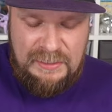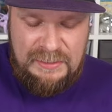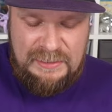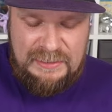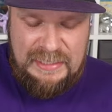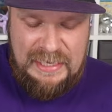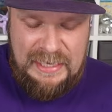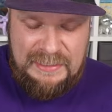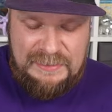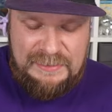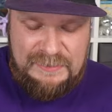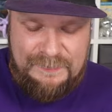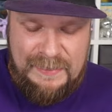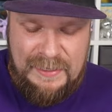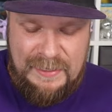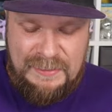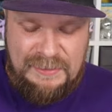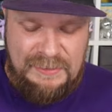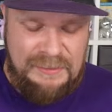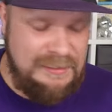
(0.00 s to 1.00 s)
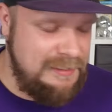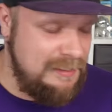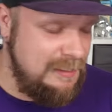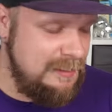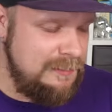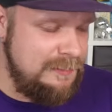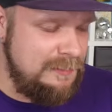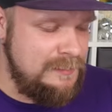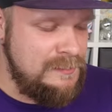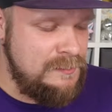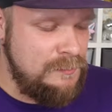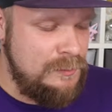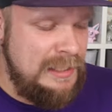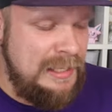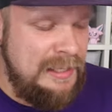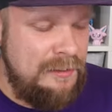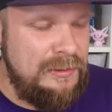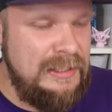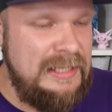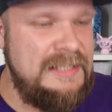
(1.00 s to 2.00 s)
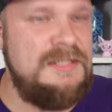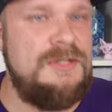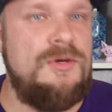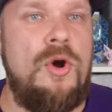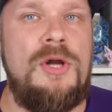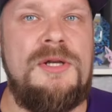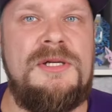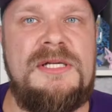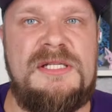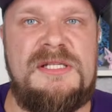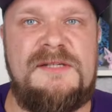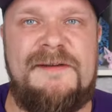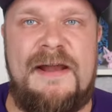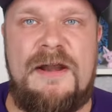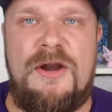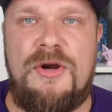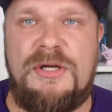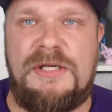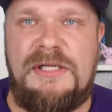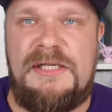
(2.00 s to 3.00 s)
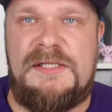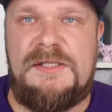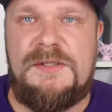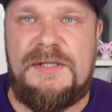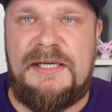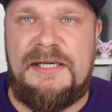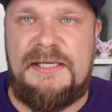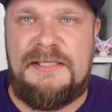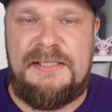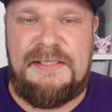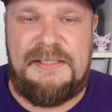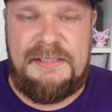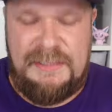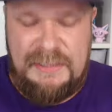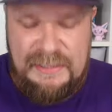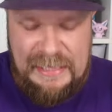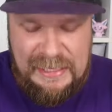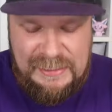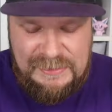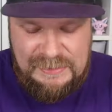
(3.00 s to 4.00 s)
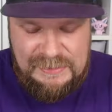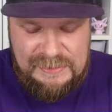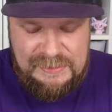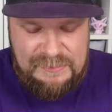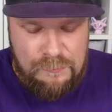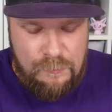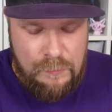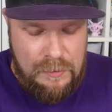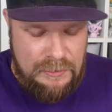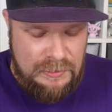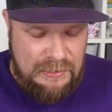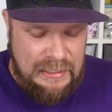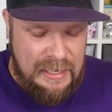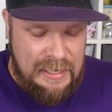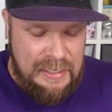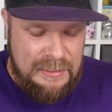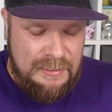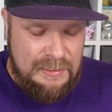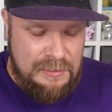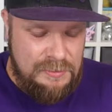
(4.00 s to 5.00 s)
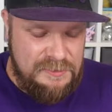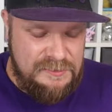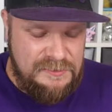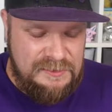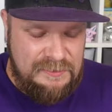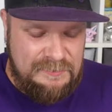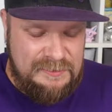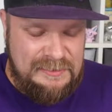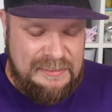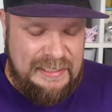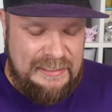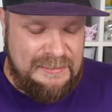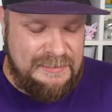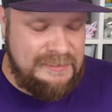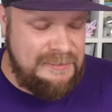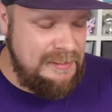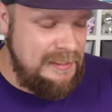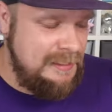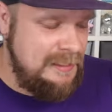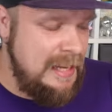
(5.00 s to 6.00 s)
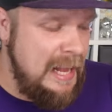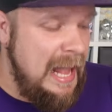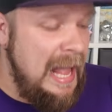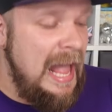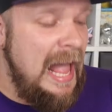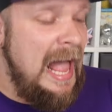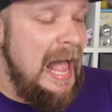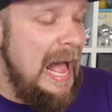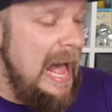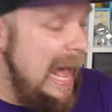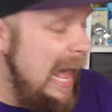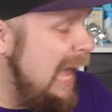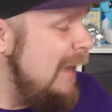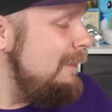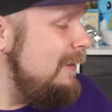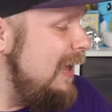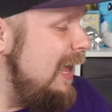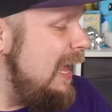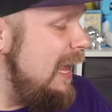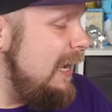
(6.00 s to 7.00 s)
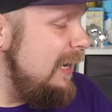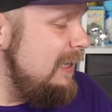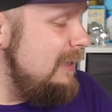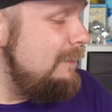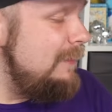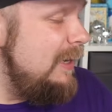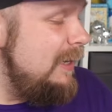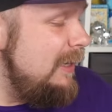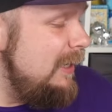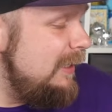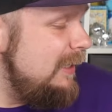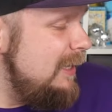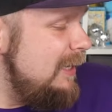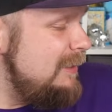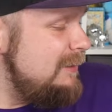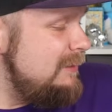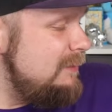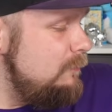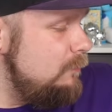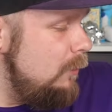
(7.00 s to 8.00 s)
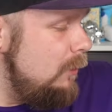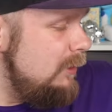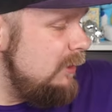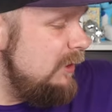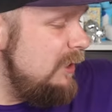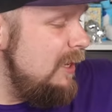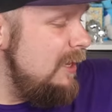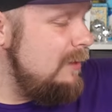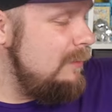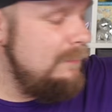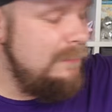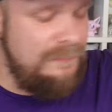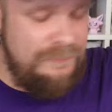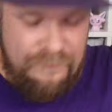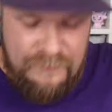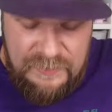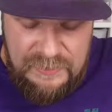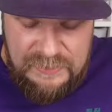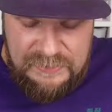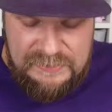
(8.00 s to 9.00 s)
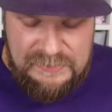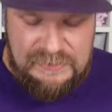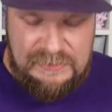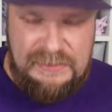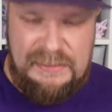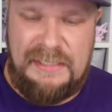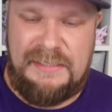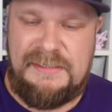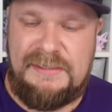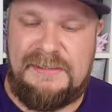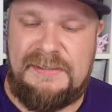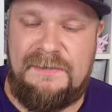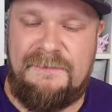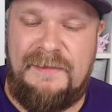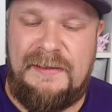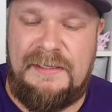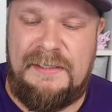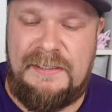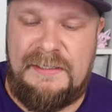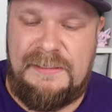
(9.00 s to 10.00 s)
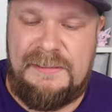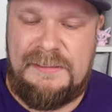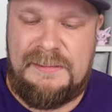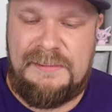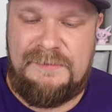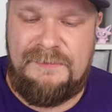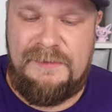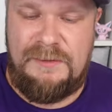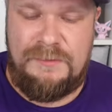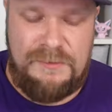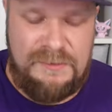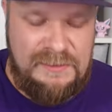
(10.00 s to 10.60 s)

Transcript: Ich kann zwar nie so, oder, ich konnte zwar noch nie so richtig die krassesten One-Karten aus dem Set ziehen, aber eine meiner krassen One-Karten befindet sich jetzt, wenn ihr dieses Video